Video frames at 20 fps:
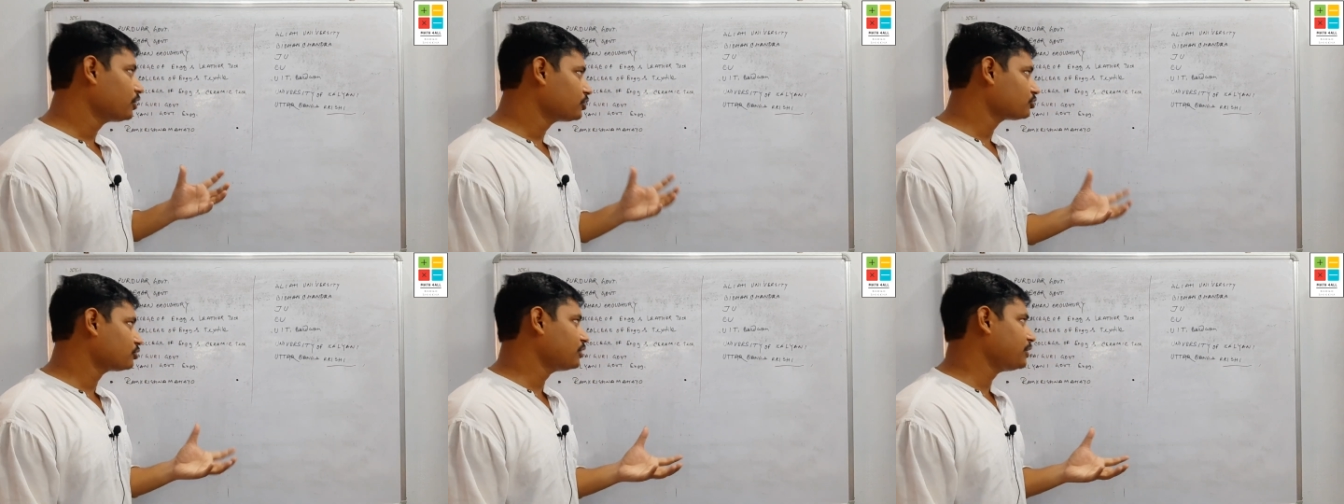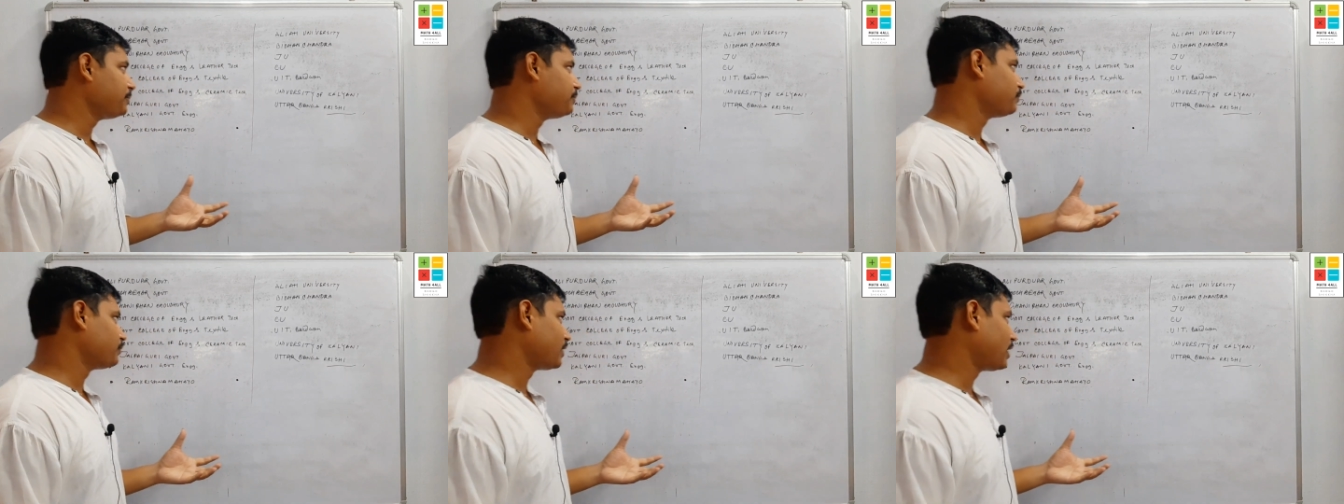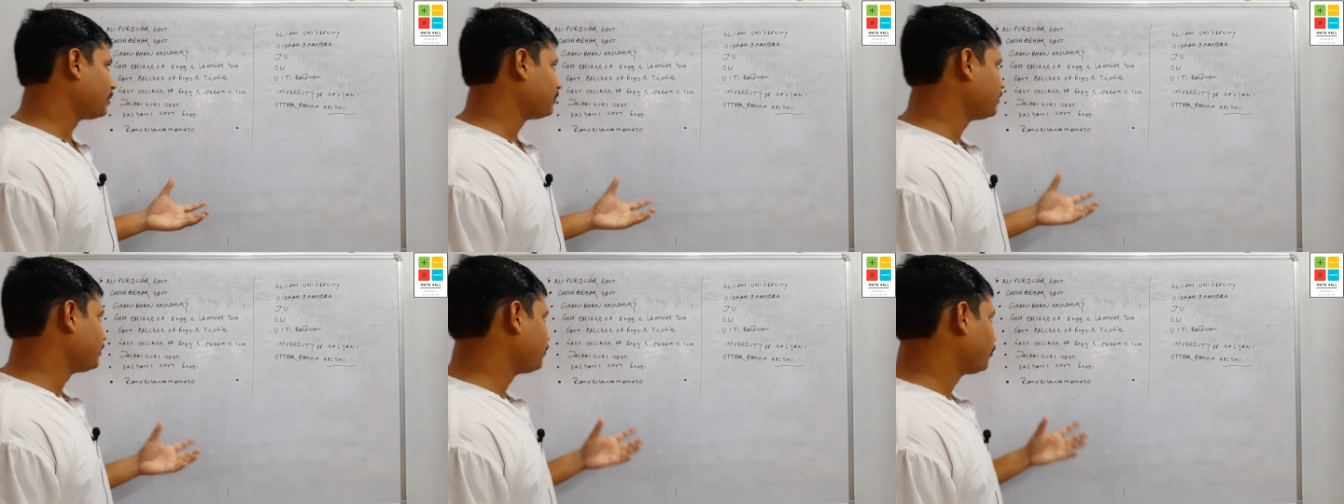যদি
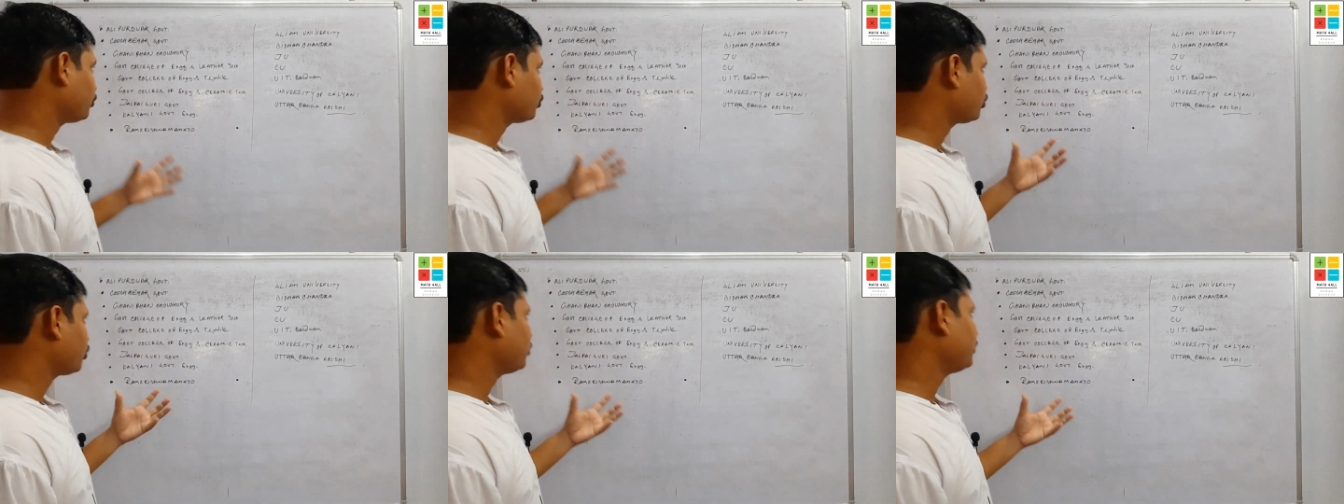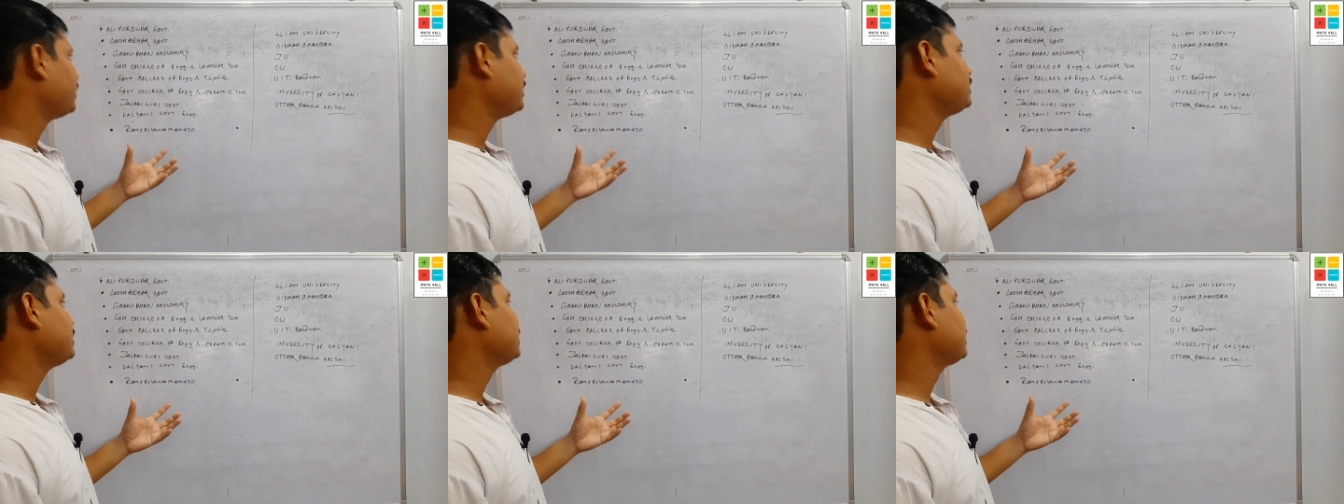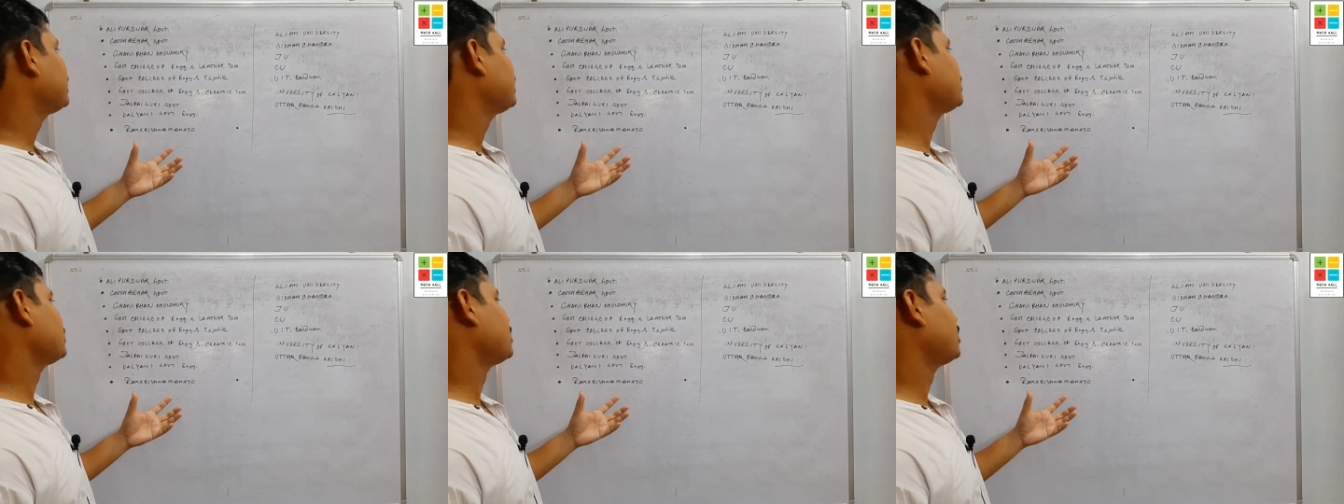আমি প্রথমের
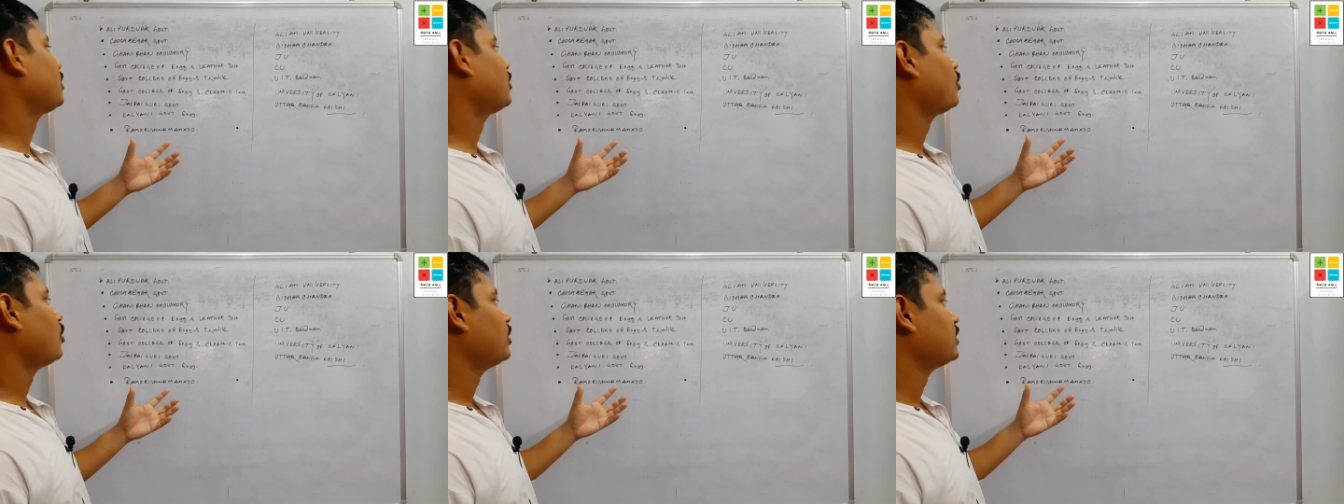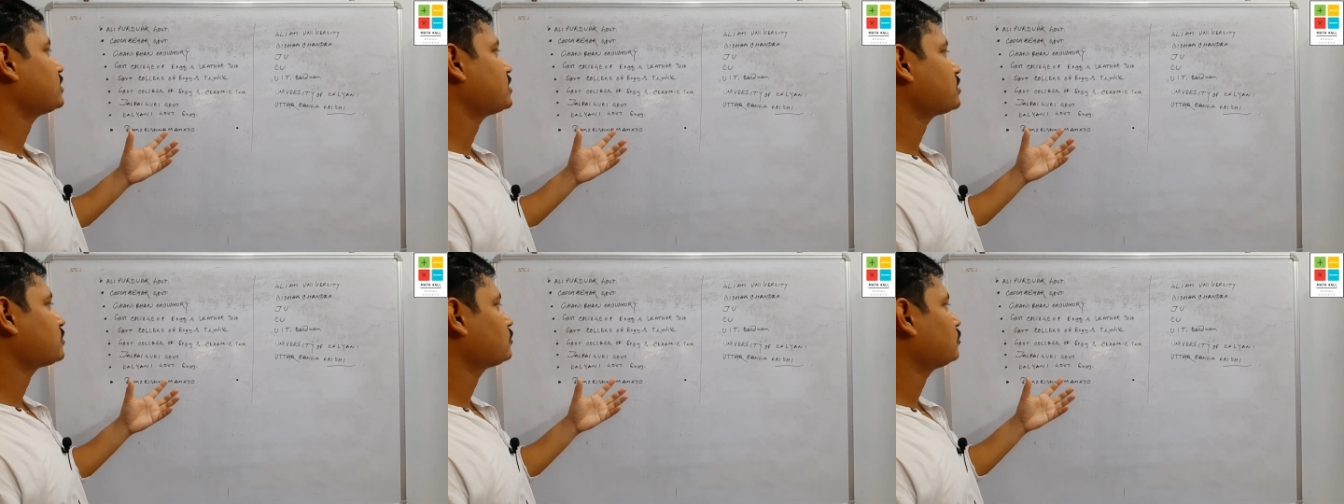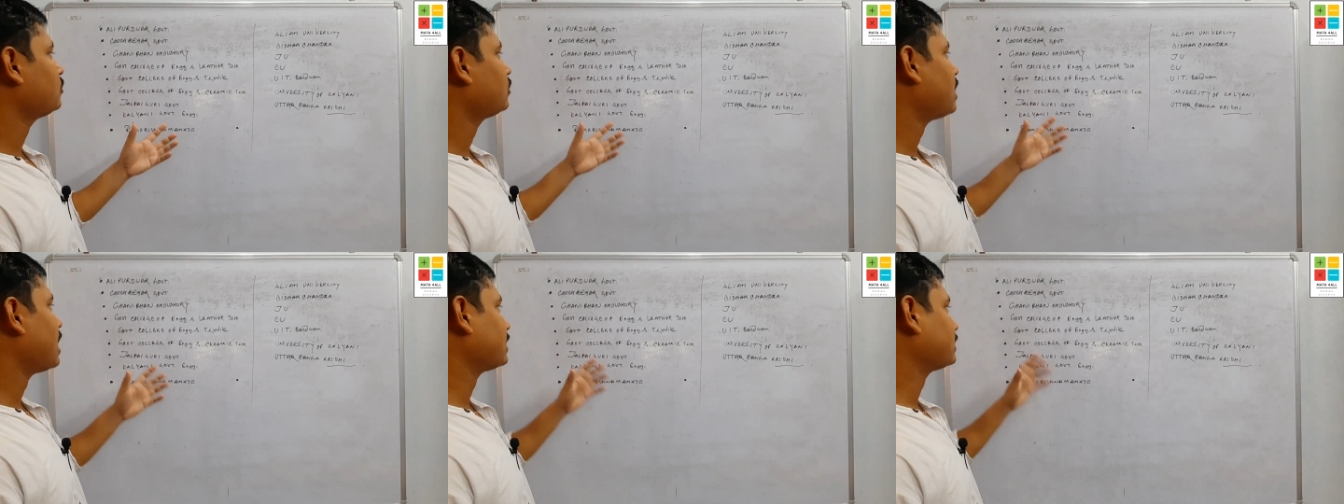দিকে
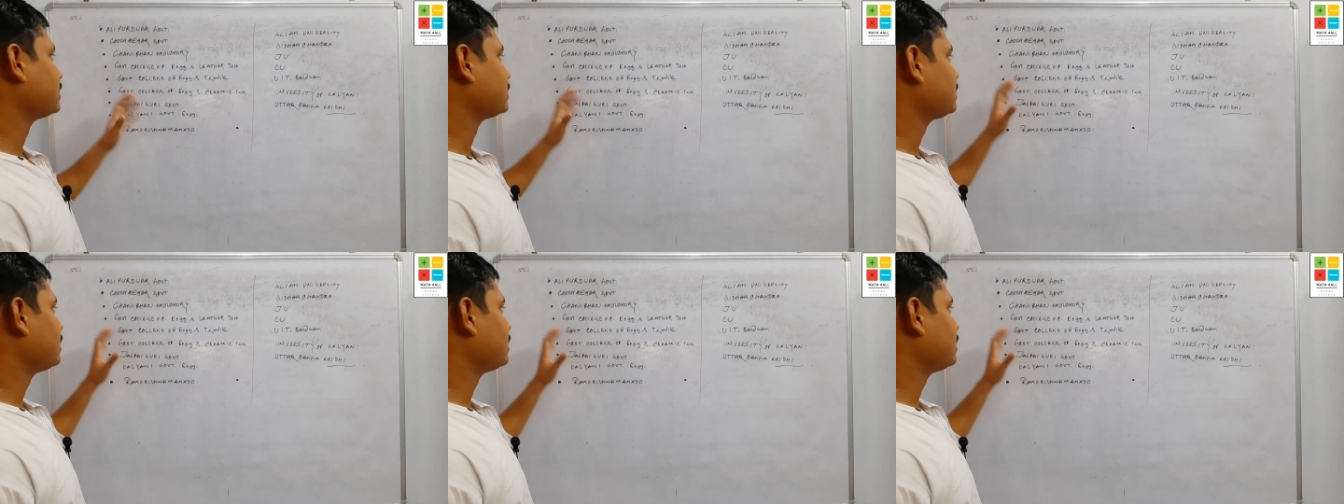কলেজেসগুলো রাখতে